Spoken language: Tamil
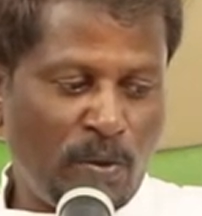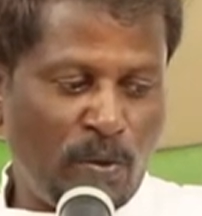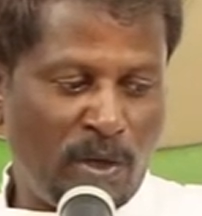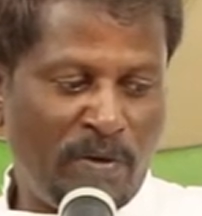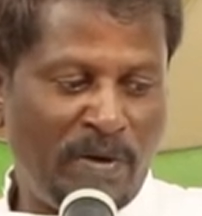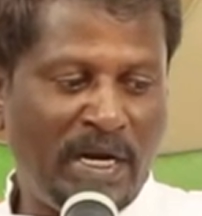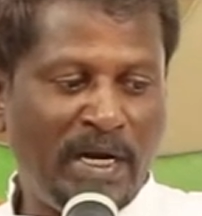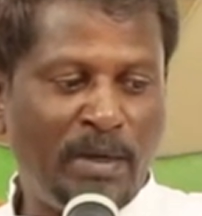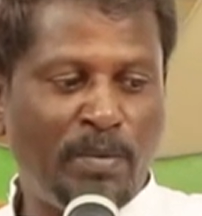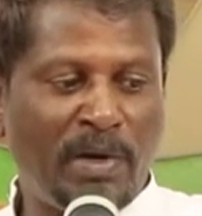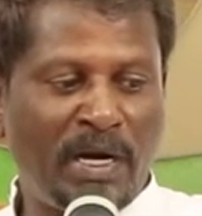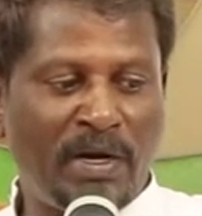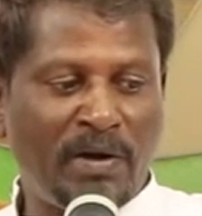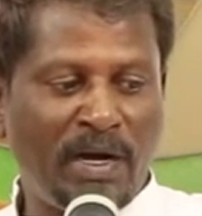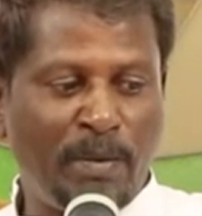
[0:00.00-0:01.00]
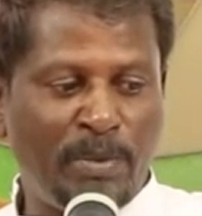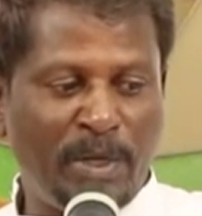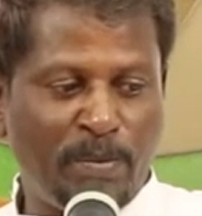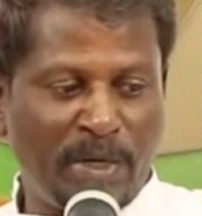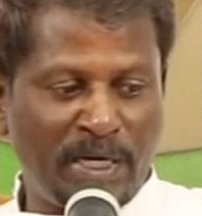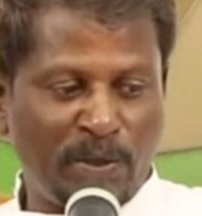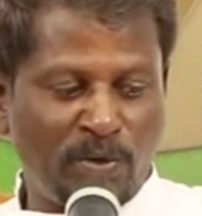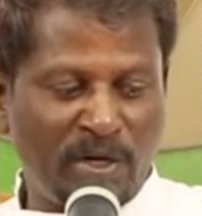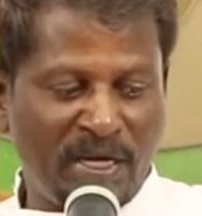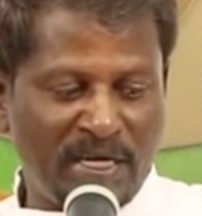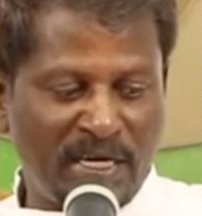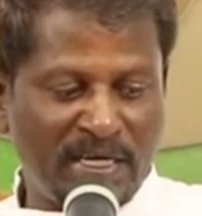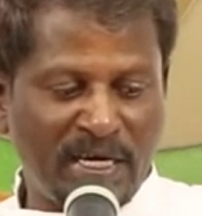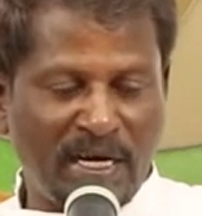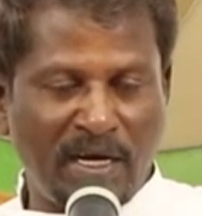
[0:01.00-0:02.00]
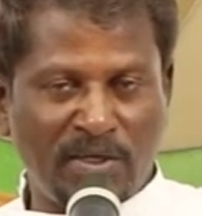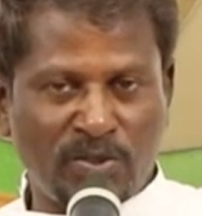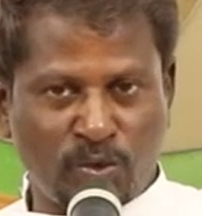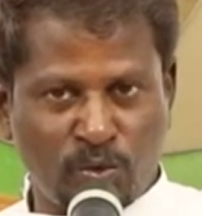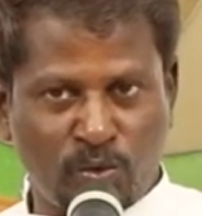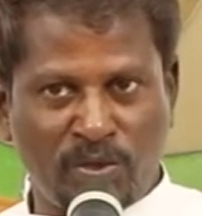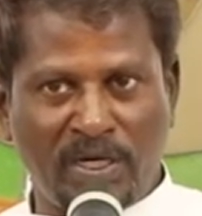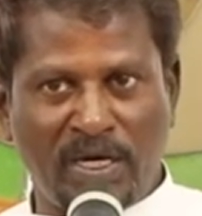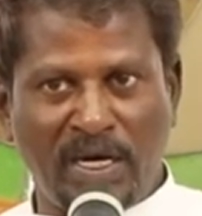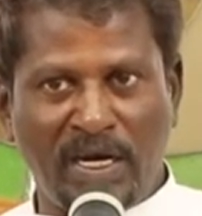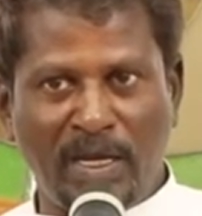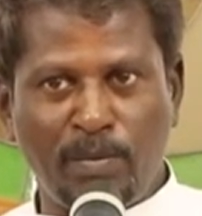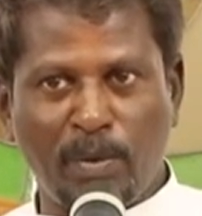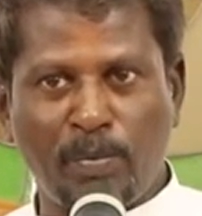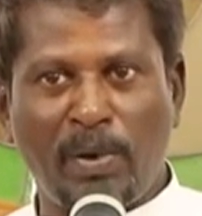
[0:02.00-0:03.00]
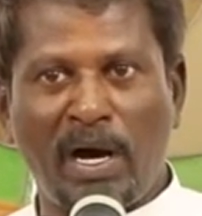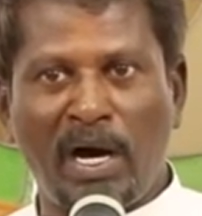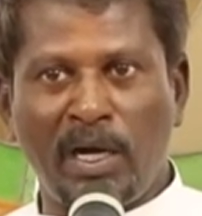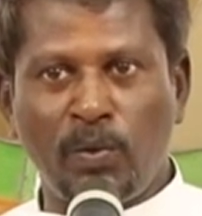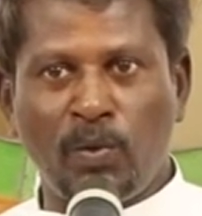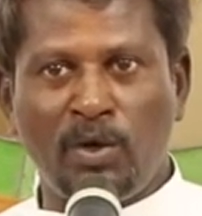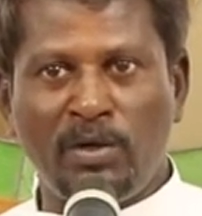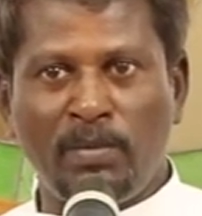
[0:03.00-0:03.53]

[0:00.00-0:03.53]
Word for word: ஒருவேளை அன்பானவர்கள் அப்படிப்பட்ட ஒரு இக்கட்டான சூழ்நிலையில் இப்போ பார்வோன்